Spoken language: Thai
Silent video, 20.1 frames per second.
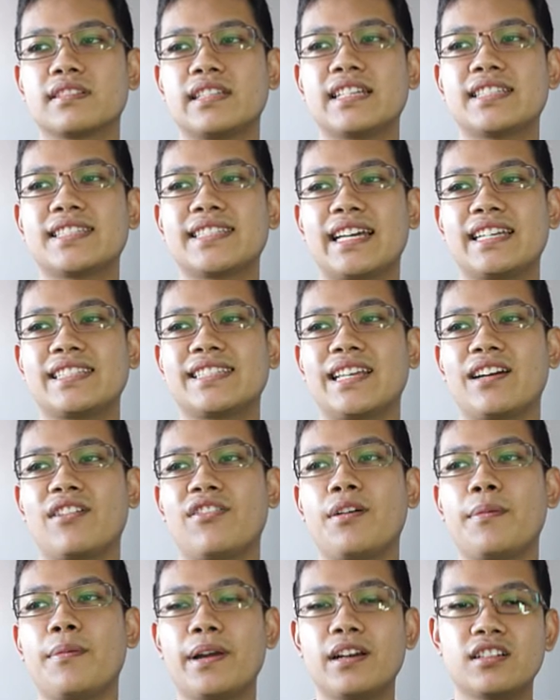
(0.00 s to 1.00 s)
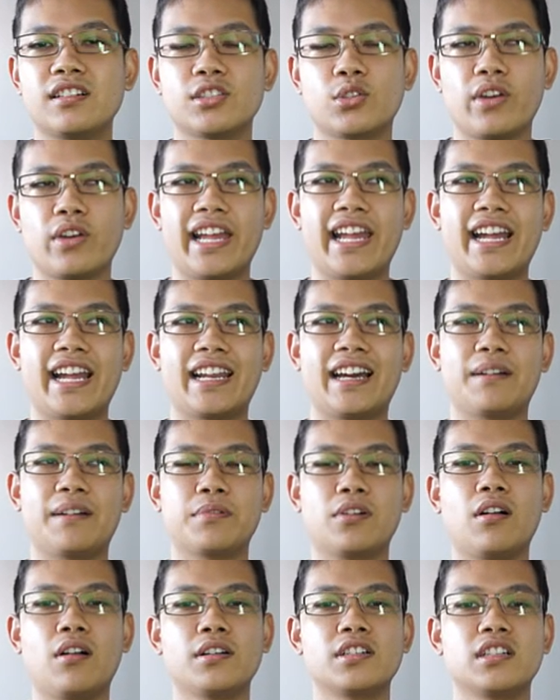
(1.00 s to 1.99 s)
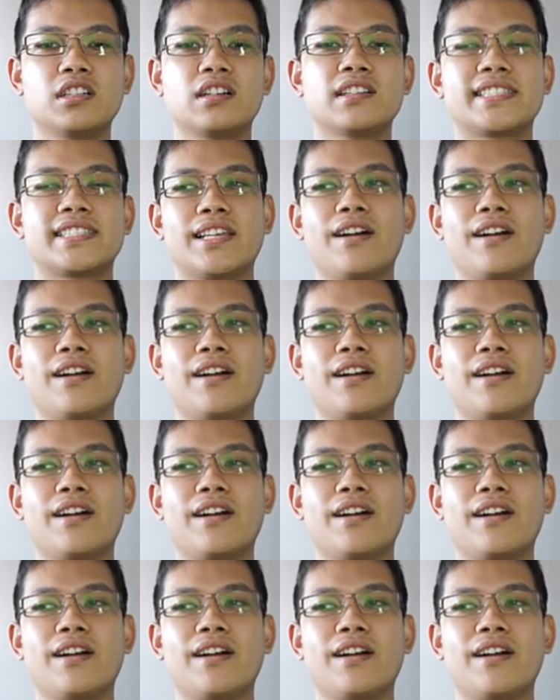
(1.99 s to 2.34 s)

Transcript: ถ้าใส่ self เข้าไปคือตัวเองนะครับ ก็คือ